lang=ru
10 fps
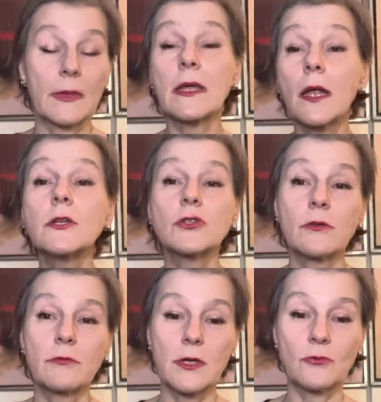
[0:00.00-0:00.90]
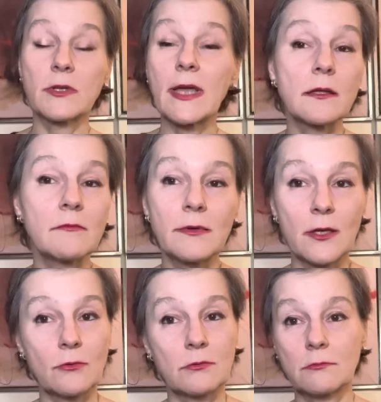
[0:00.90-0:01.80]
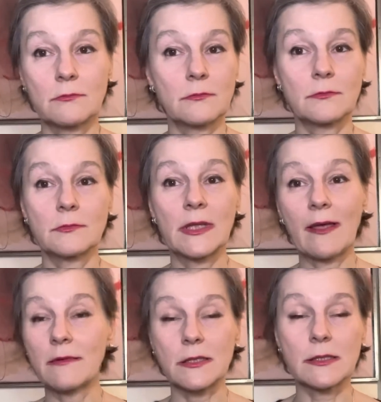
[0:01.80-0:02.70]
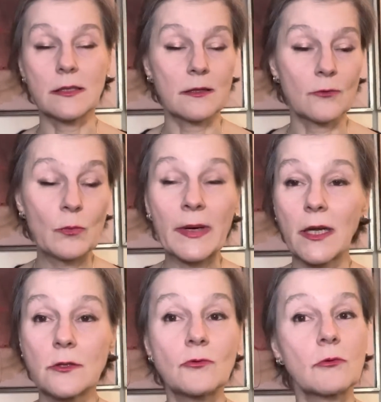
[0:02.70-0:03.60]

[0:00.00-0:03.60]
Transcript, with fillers: я лично верю, я не верю главе ЦРУ Бреннону,